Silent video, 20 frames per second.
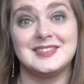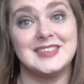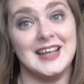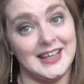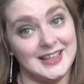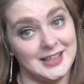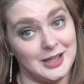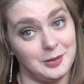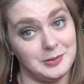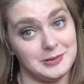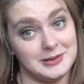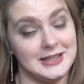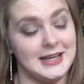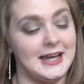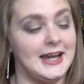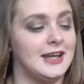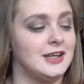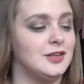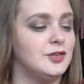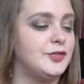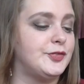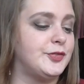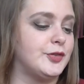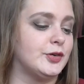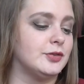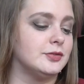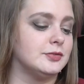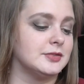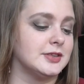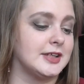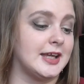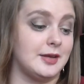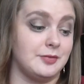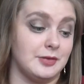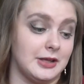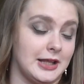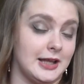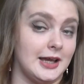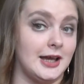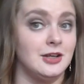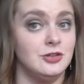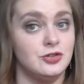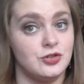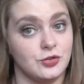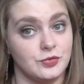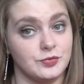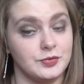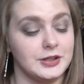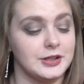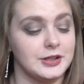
Dann habe ich hier einen von Calvin Klein schon